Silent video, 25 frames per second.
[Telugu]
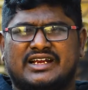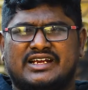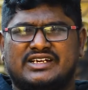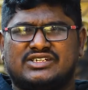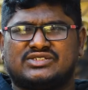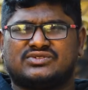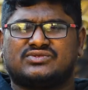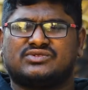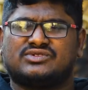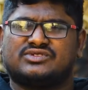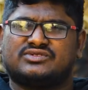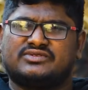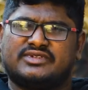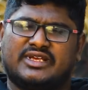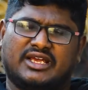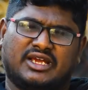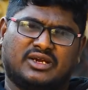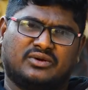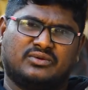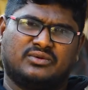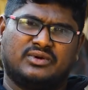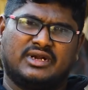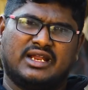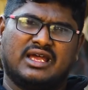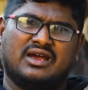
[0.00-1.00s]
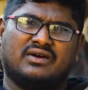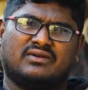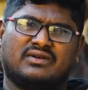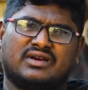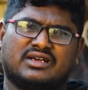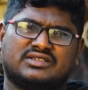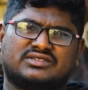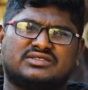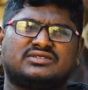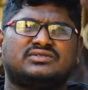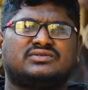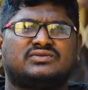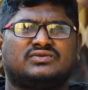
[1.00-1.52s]
రేట్స్ కొంచెం ఎక్కువ ఉండే
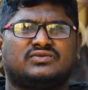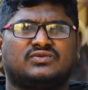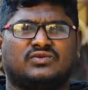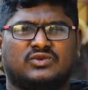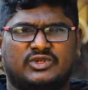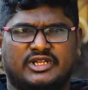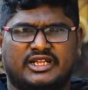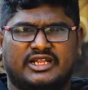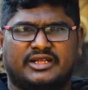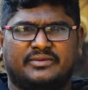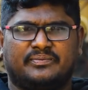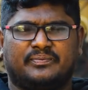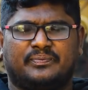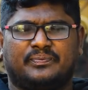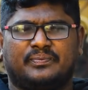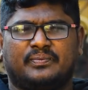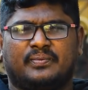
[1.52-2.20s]
అవకాశం ఉంది